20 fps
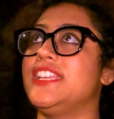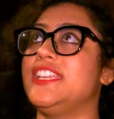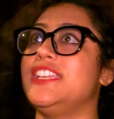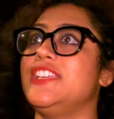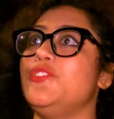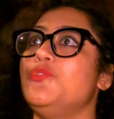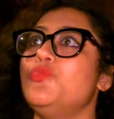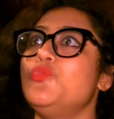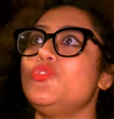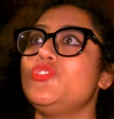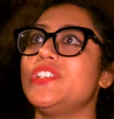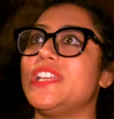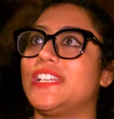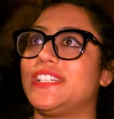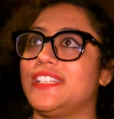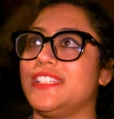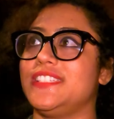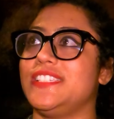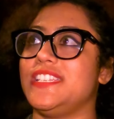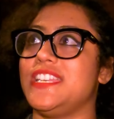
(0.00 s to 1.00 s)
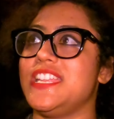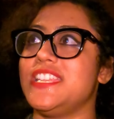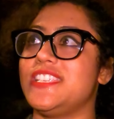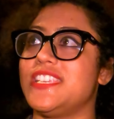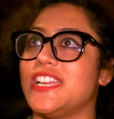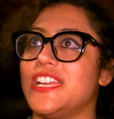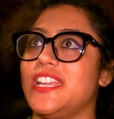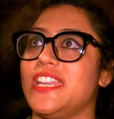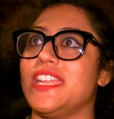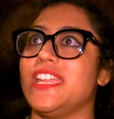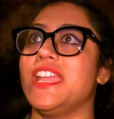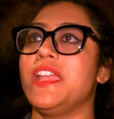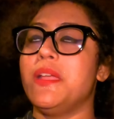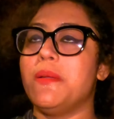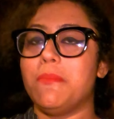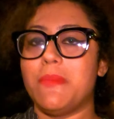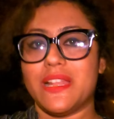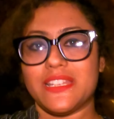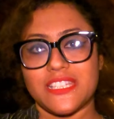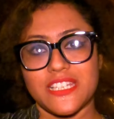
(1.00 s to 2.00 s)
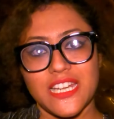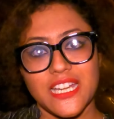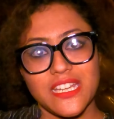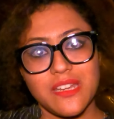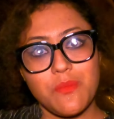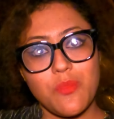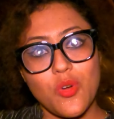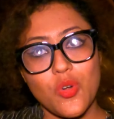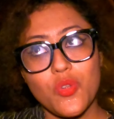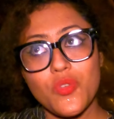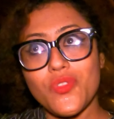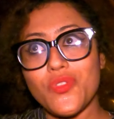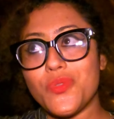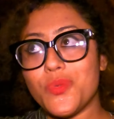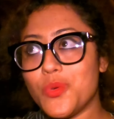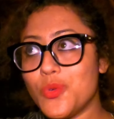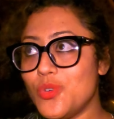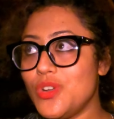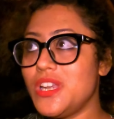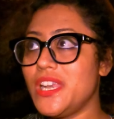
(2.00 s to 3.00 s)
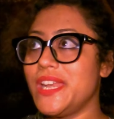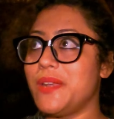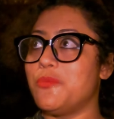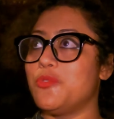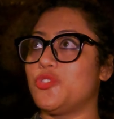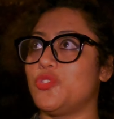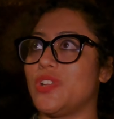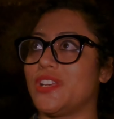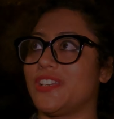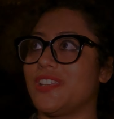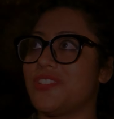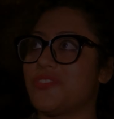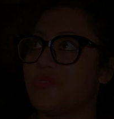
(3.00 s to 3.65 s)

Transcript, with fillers: হিউজ একটা জিনিস যেখানে মাঝখানে একটা বড় ফুলের মতো একটা